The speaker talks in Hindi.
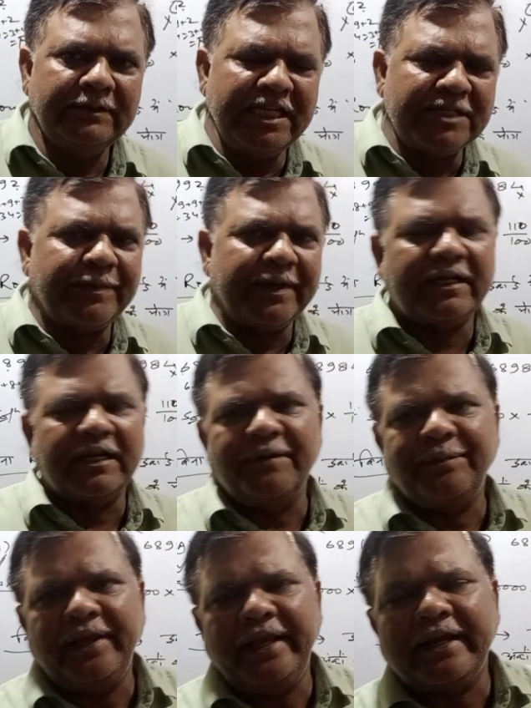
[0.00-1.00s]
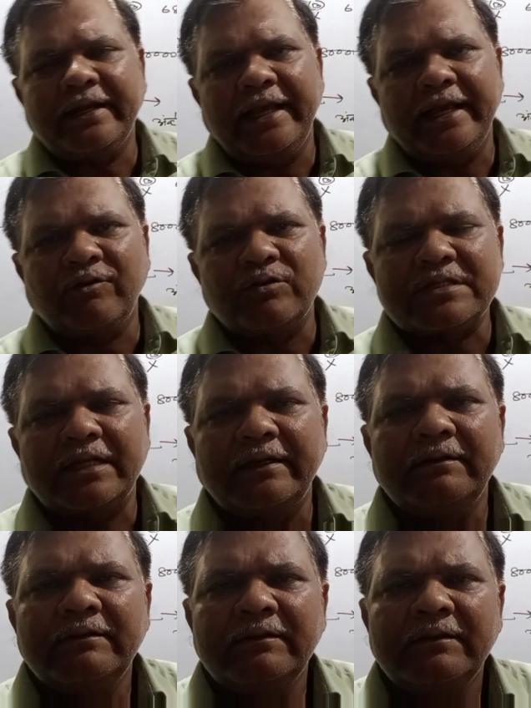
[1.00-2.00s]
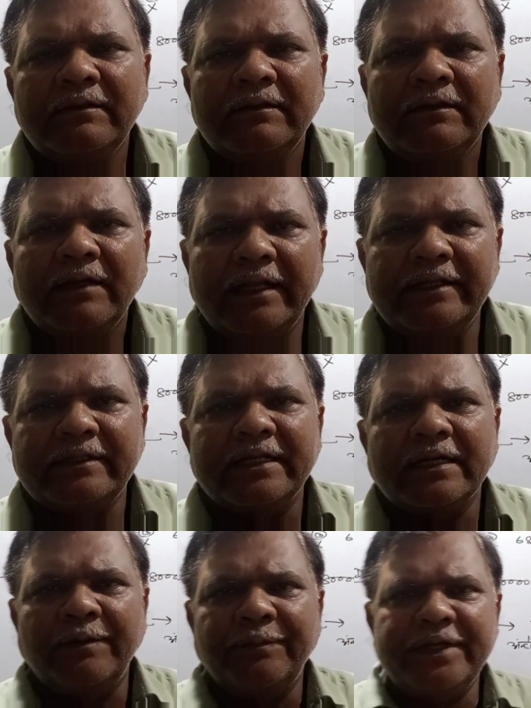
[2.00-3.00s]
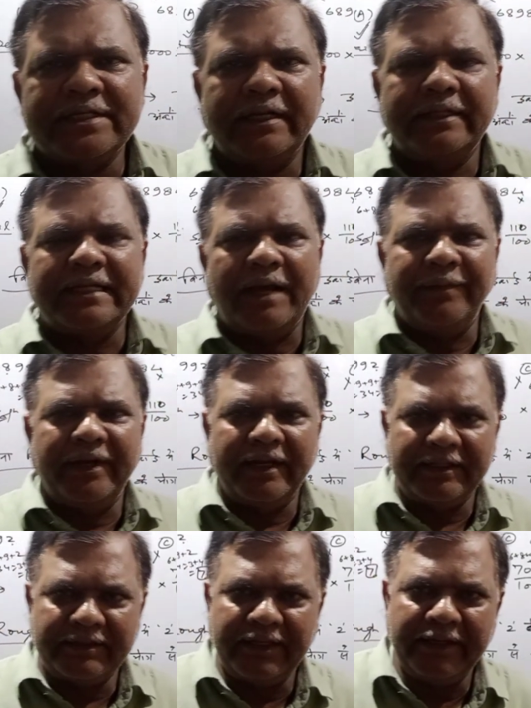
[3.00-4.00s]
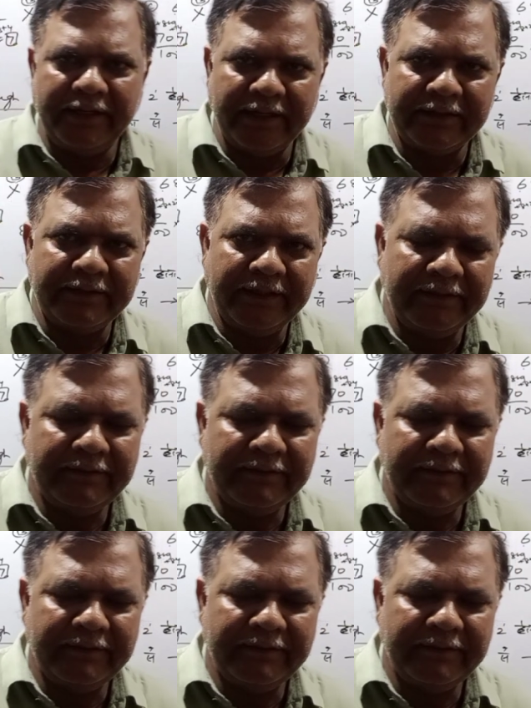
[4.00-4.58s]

इस पैटर्न पे एक न एक क्वेश्चन अधिकतर कंपटीशन एग्जाम में रहते ही रहते हैं